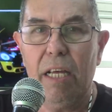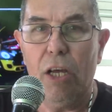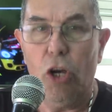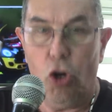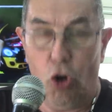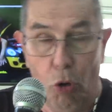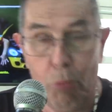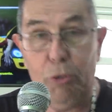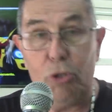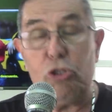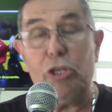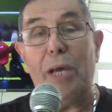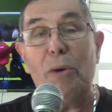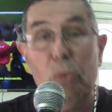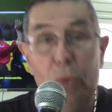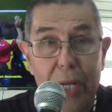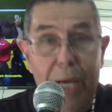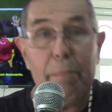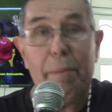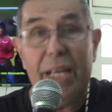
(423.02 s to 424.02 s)
como
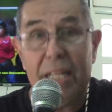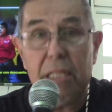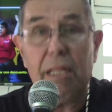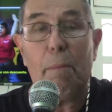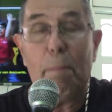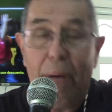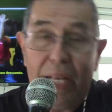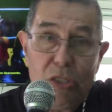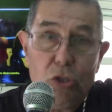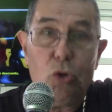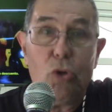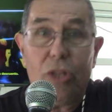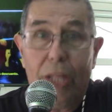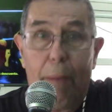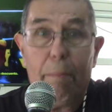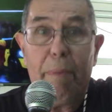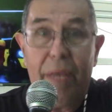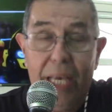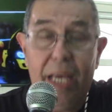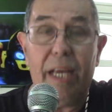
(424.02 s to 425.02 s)
seguramente pasó
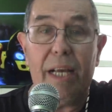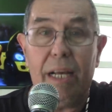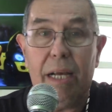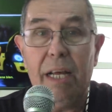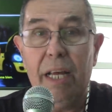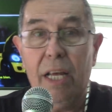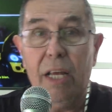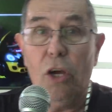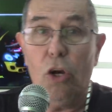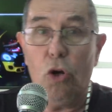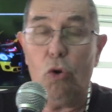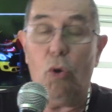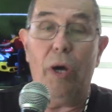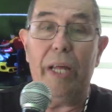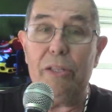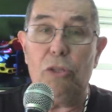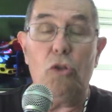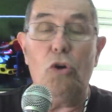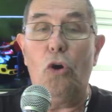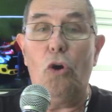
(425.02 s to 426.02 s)
también
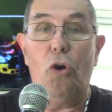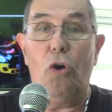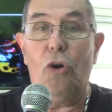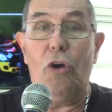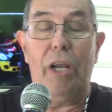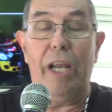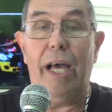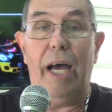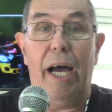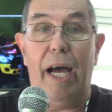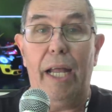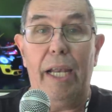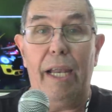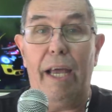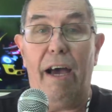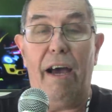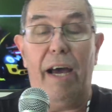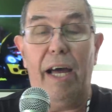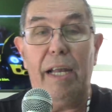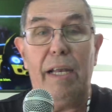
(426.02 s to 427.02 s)
cuando
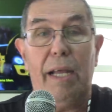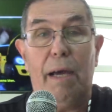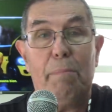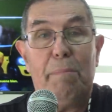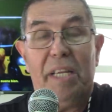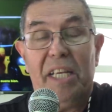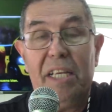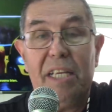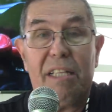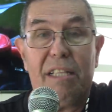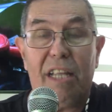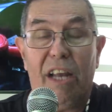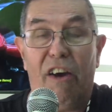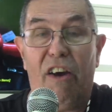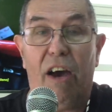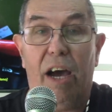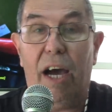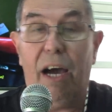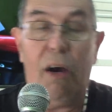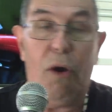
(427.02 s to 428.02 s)
la,
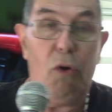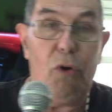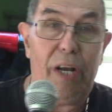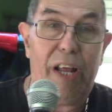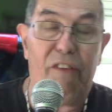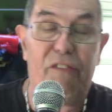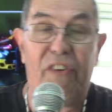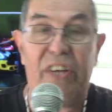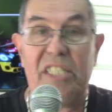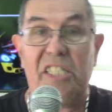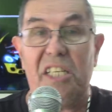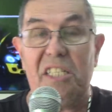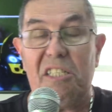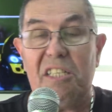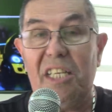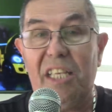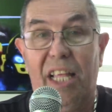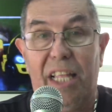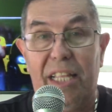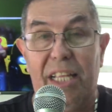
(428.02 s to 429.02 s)
ministra ahora
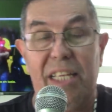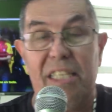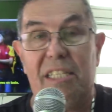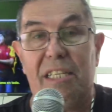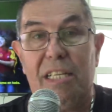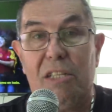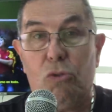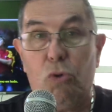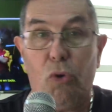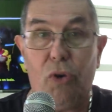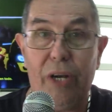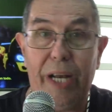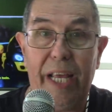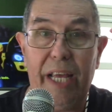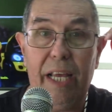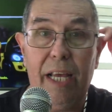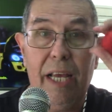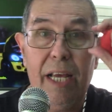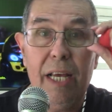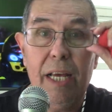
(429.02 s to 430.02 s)
fallecida, Daisy
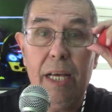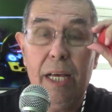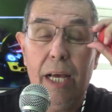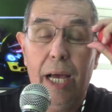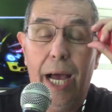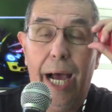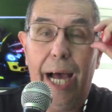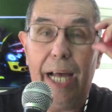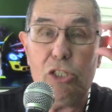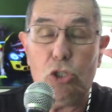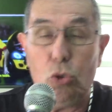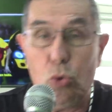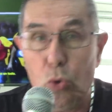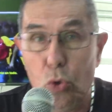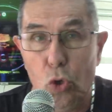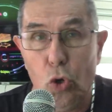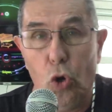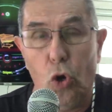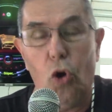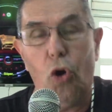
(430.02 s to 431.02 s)
Tourné,
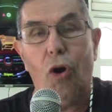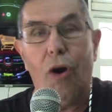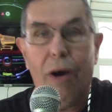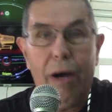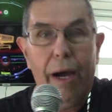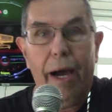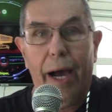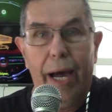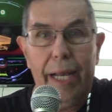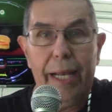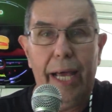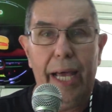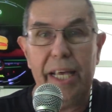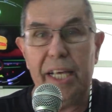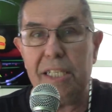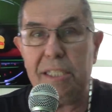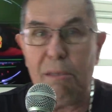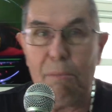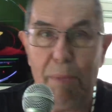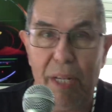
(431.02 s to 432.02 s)
ayudó a la
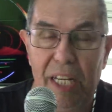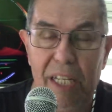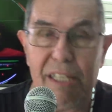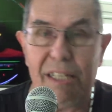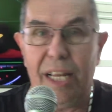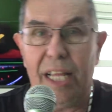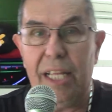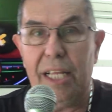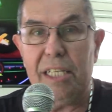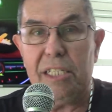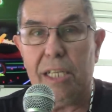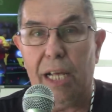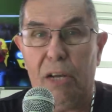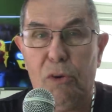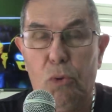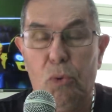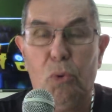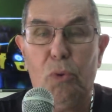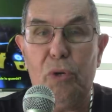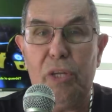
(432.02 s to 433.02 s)
ex ministra de
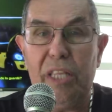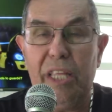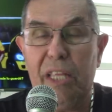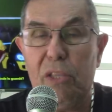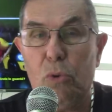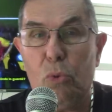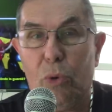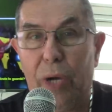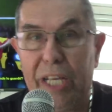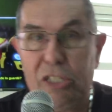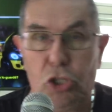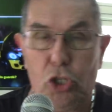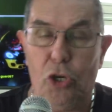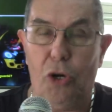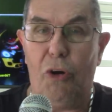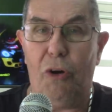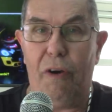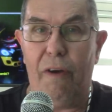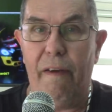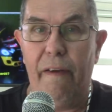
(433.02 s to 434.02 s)
Salud y de
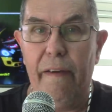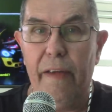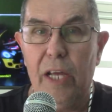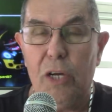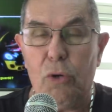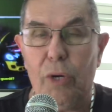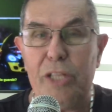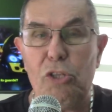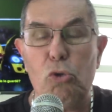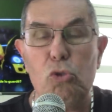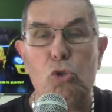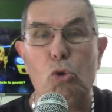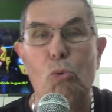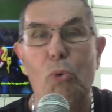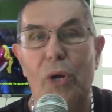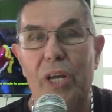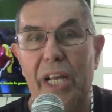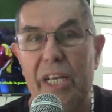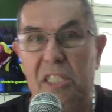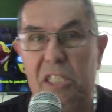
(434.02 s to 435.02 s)
Educación cuando
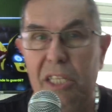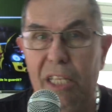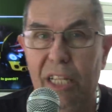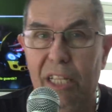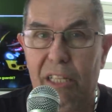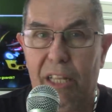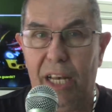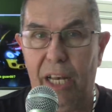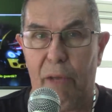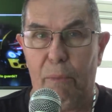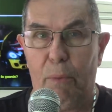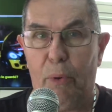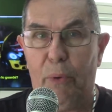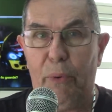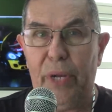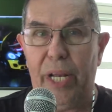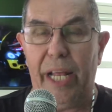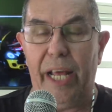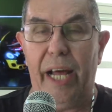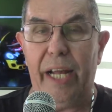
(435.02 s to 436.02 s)
tuvo el accidente en la
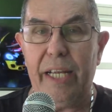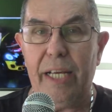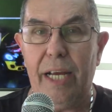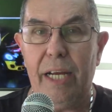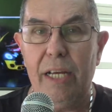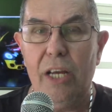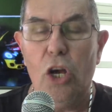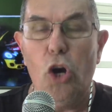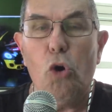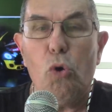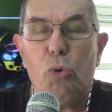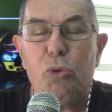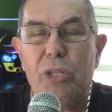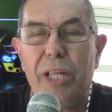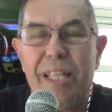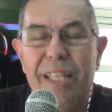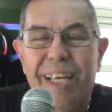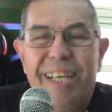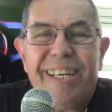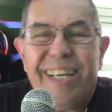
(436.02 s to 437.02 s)
inmobiliaria.
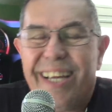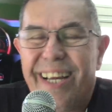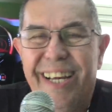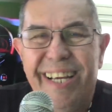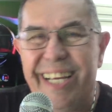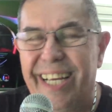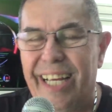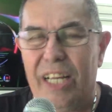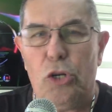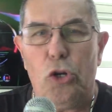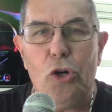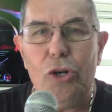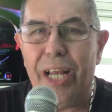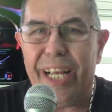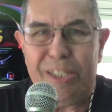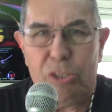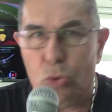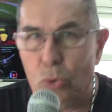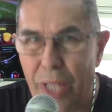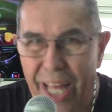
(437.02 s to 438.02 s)
¿Ustedes creen que no la
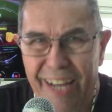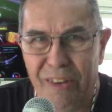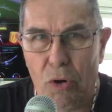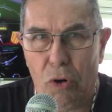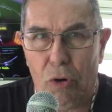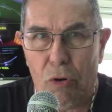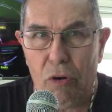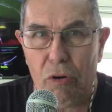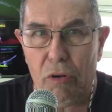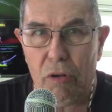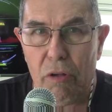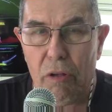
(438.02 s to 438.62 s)
ayudaron?